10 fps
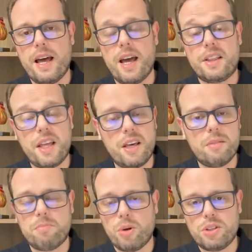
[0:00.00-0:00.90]
é,
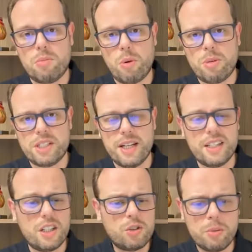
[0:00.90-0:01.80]
tem, pode ter uma
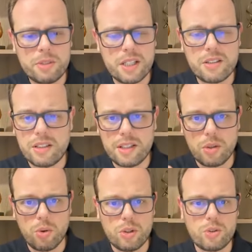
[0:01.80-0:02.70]
obesidade, ela tinha um
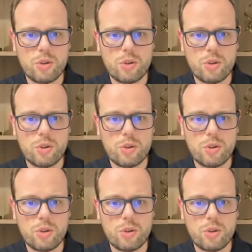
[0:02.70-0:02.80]
MC32,